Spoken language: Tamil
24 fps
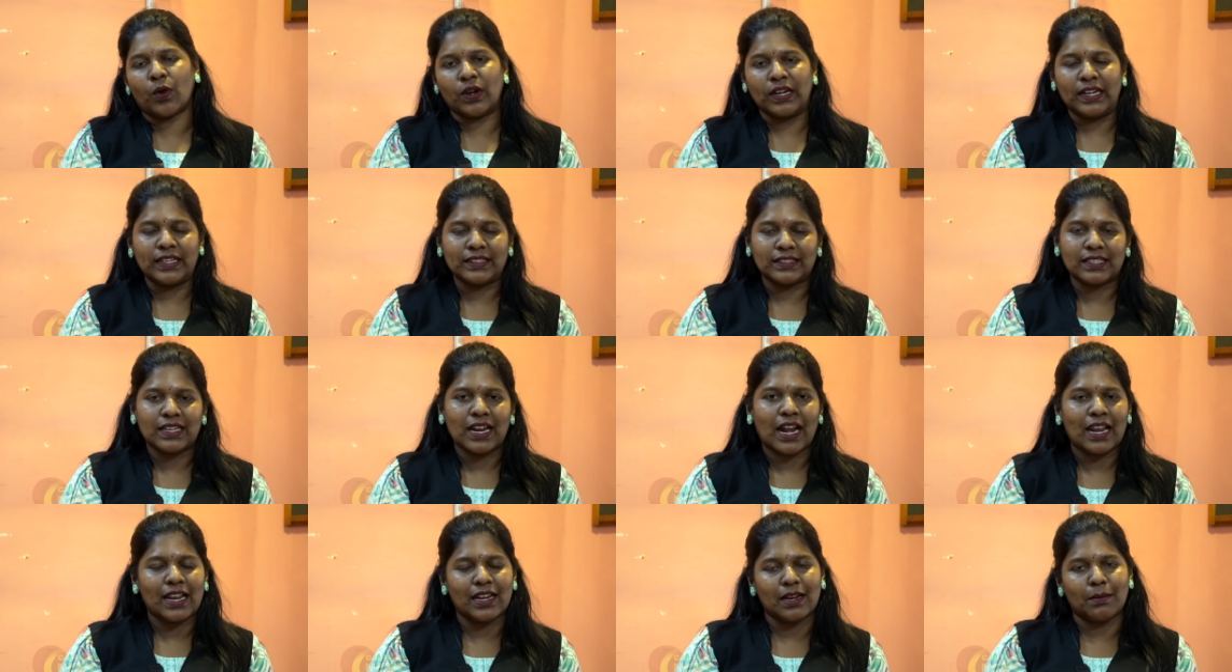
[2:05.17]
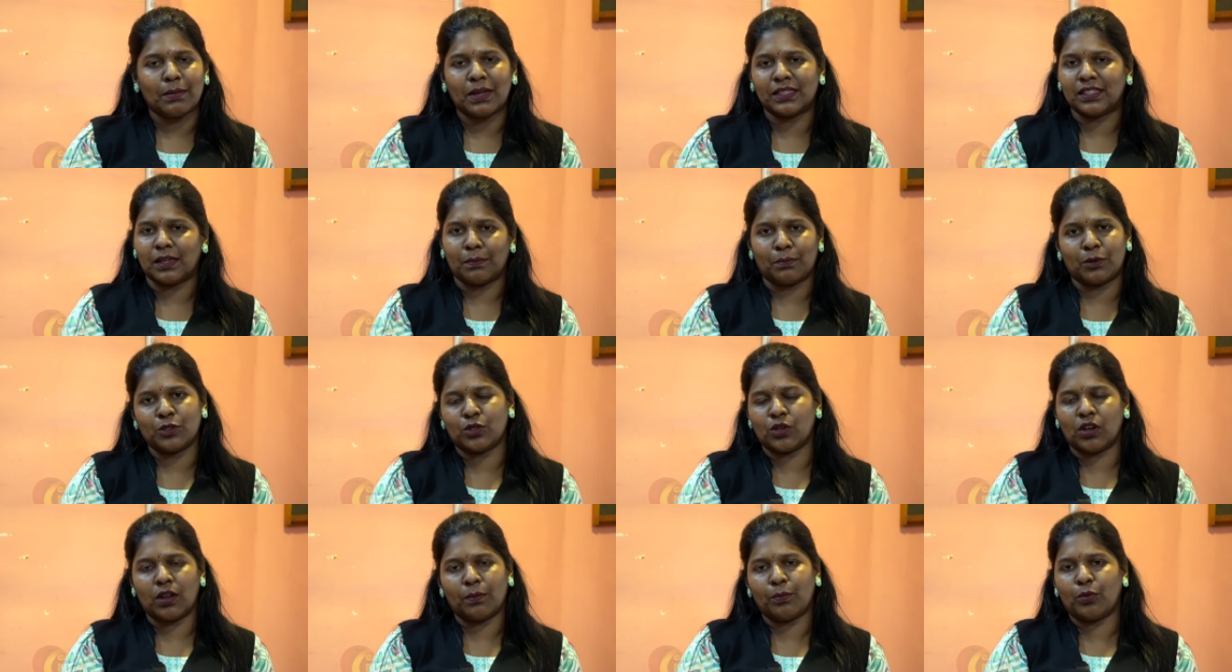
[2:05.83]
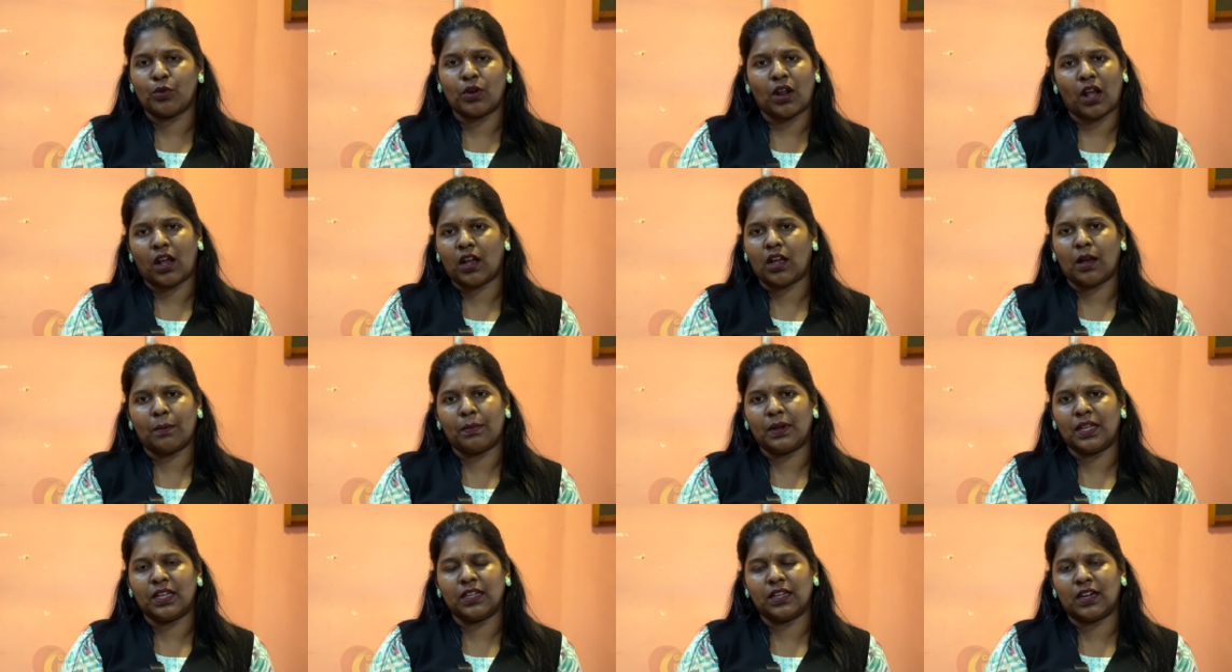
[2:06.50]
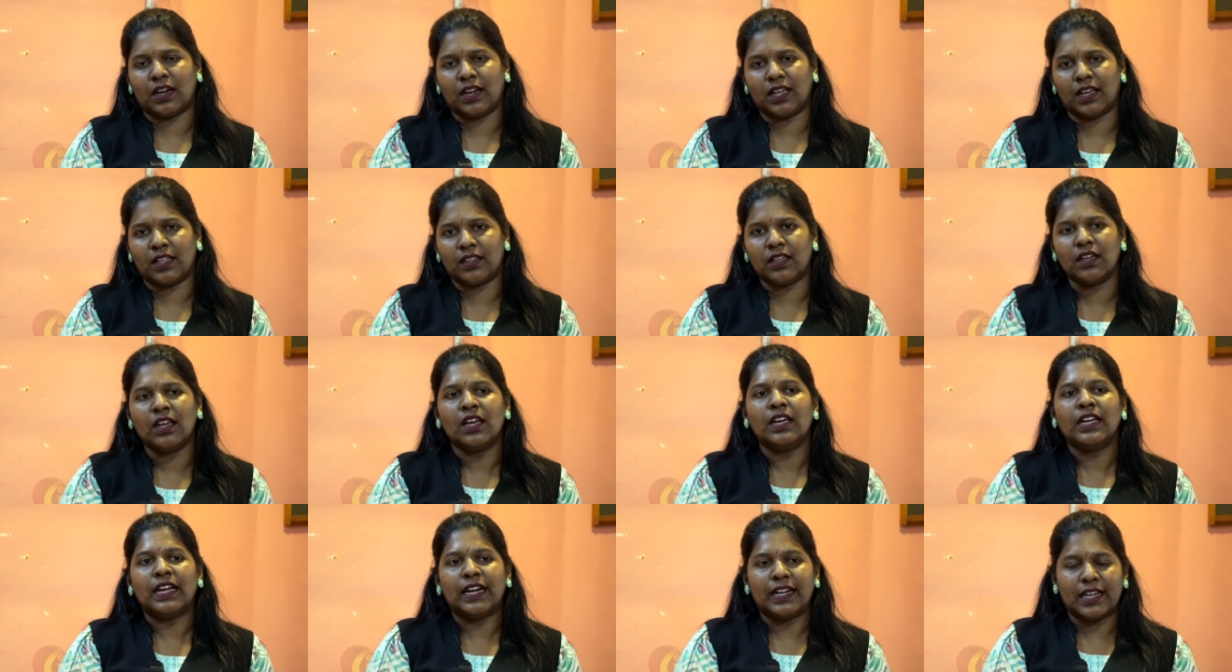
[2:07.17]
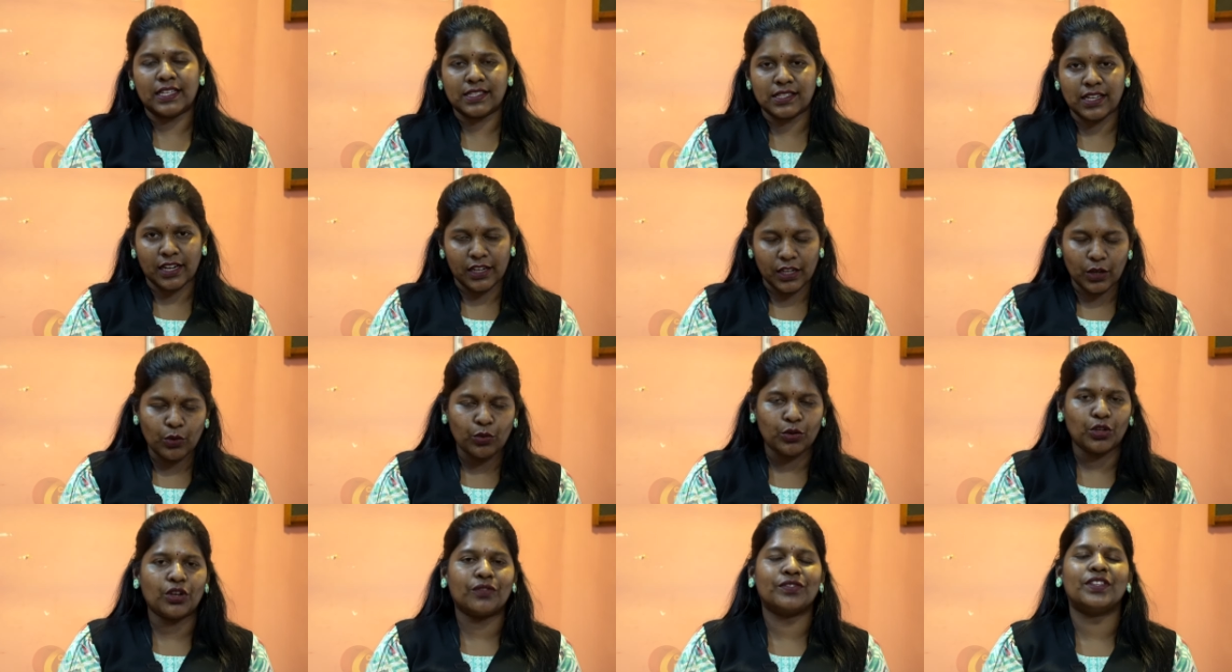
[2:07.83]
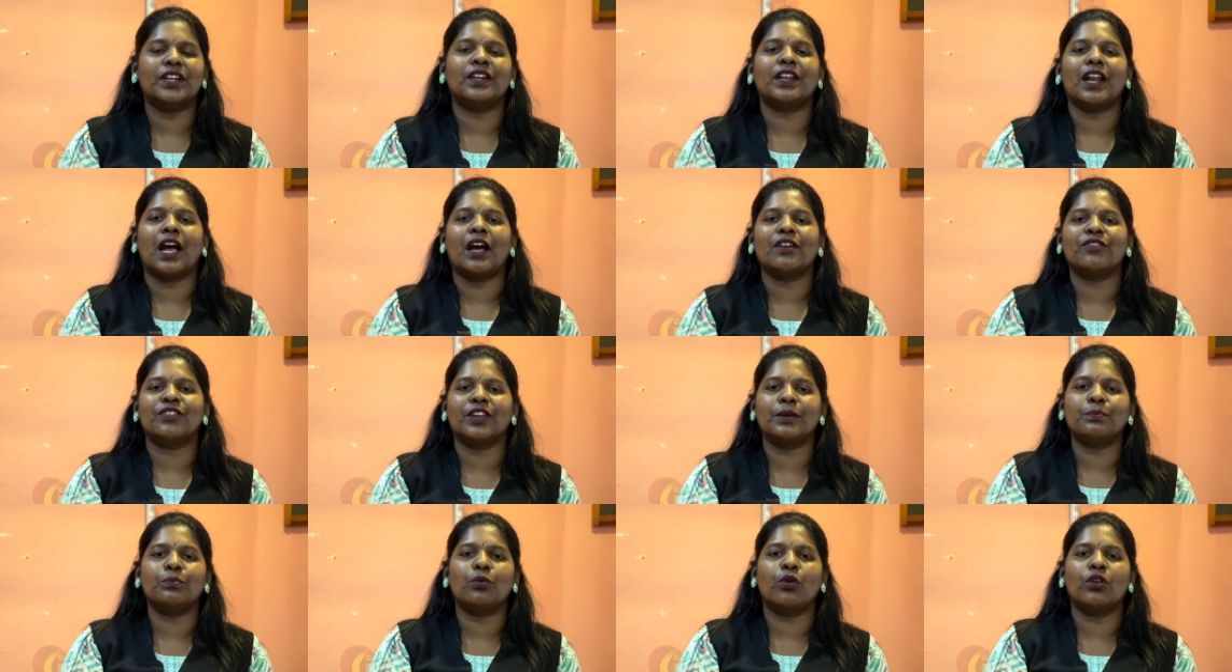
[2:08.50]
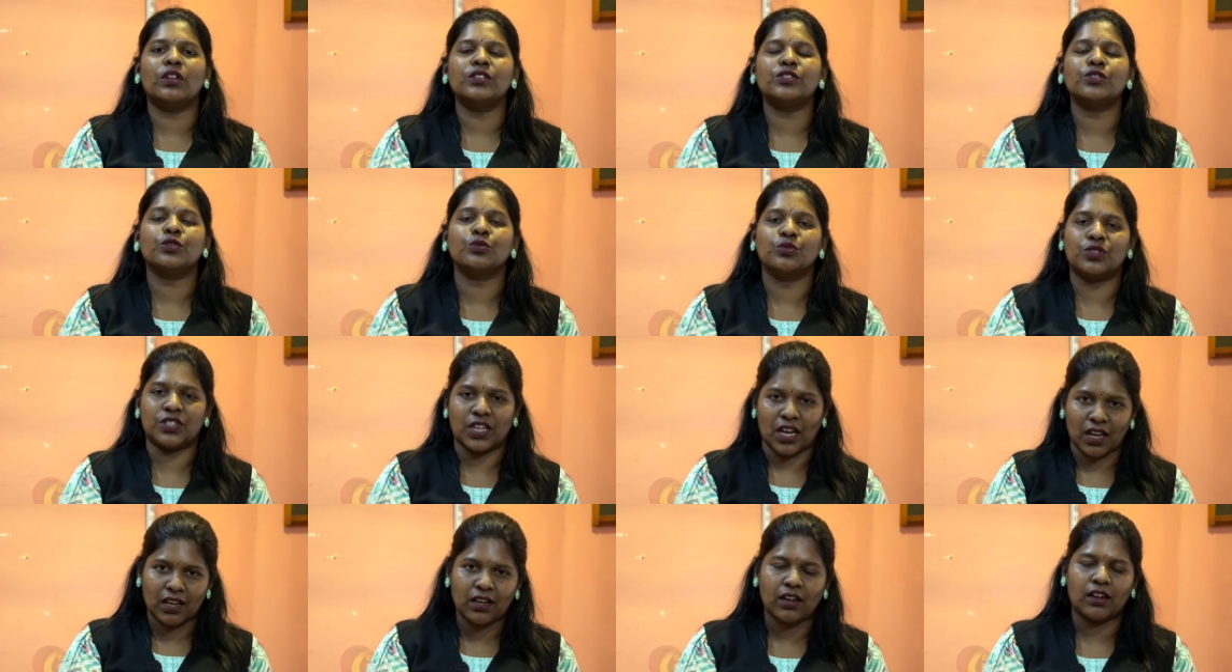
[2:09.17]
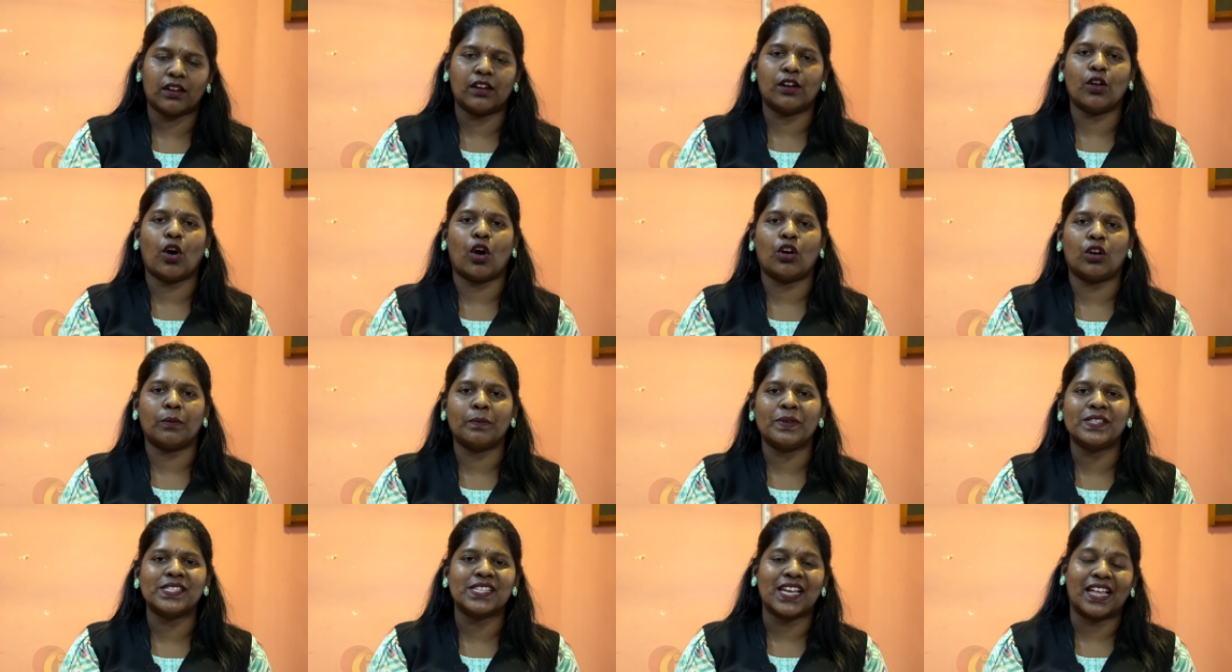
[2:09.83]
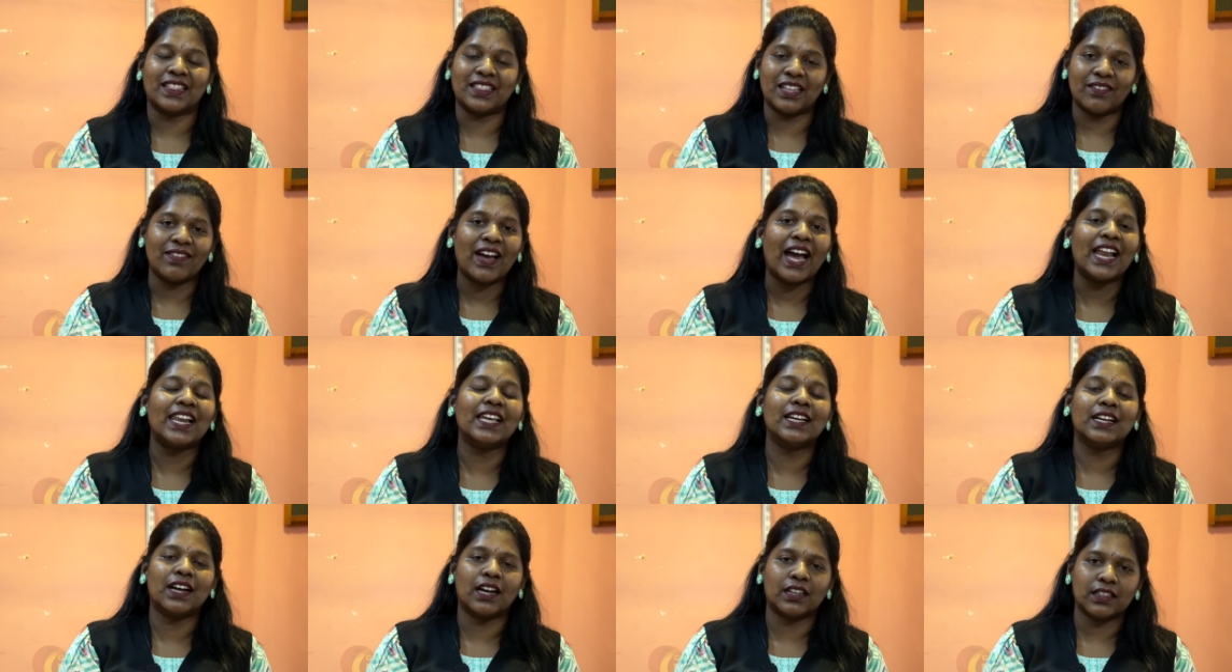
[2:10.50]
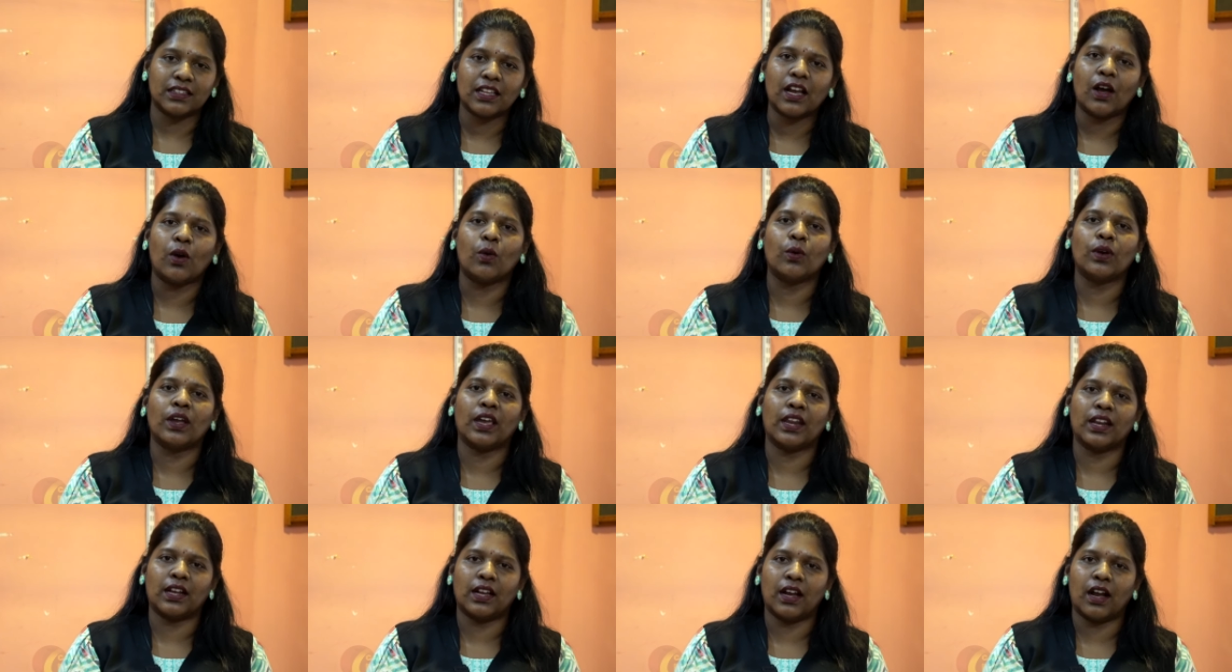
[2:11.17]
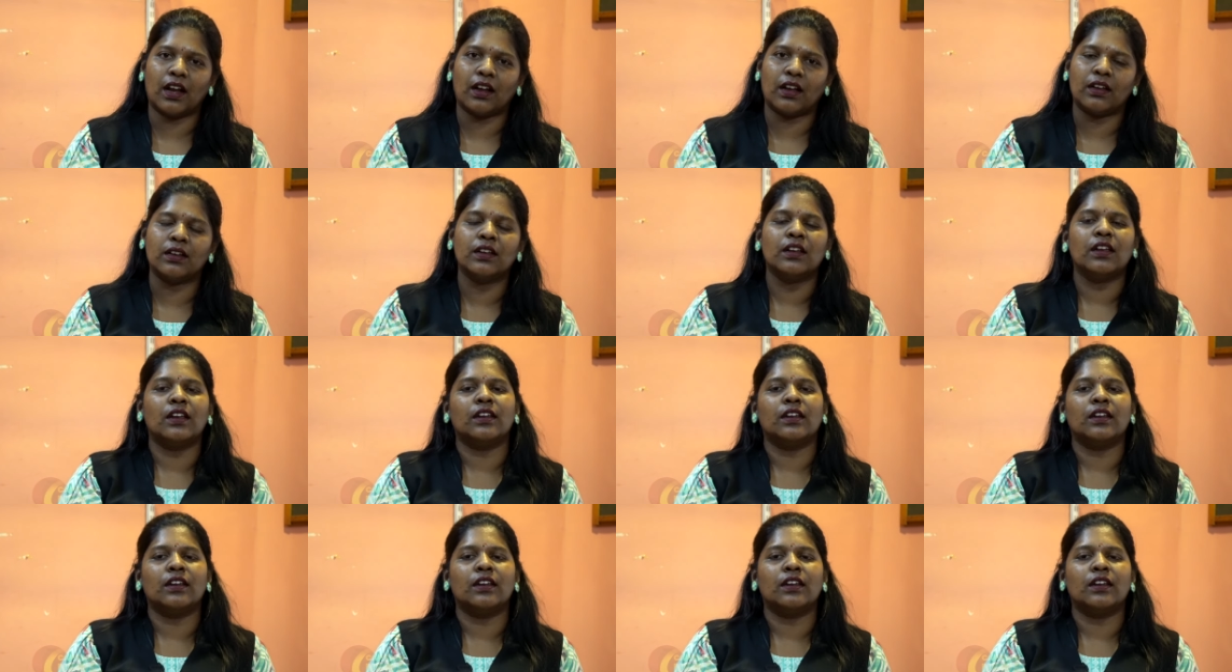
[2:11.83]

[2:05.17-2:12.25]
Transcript: அவங்க நிறுத்தினாலே நம்மளை தப்பு சொல்ல போகிறாங்க அப்படின்னு கிடையாது இட் இஸ் அ டியூட்டி ஆஃப் த டிராஃபிக் போலீஸ் டு செக் ஆர் டாக்குமெண்ட்ஸ் அந்த வேலைக்காக தான் அவங்க இருக்காங்க